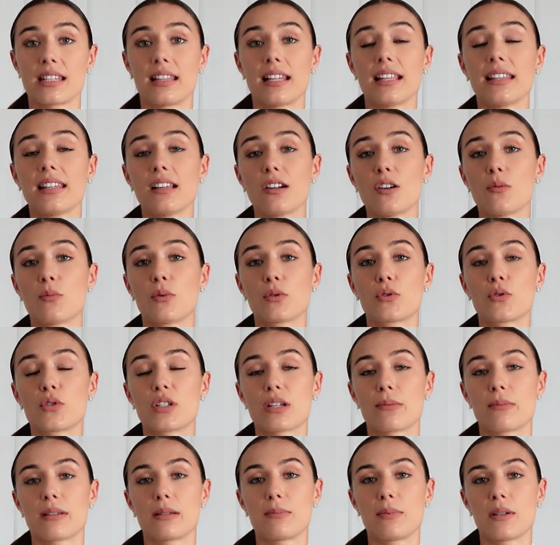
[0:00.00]
dla tego
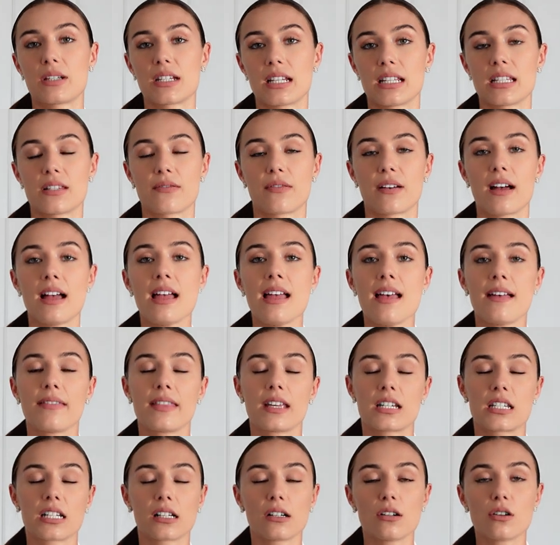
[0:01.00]
poczucia bezpieczeństwa
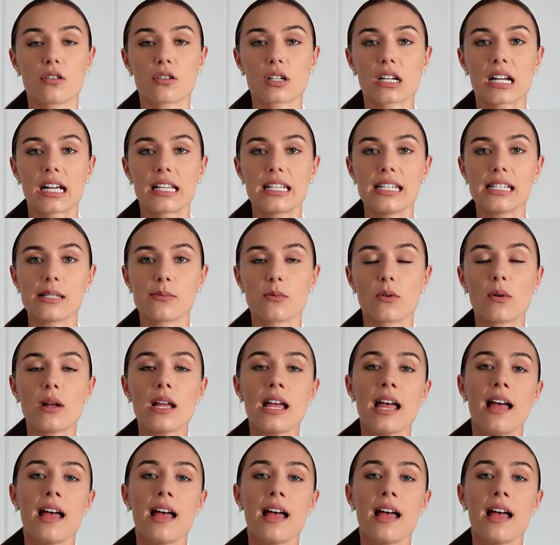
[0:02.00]
naszego organizmu.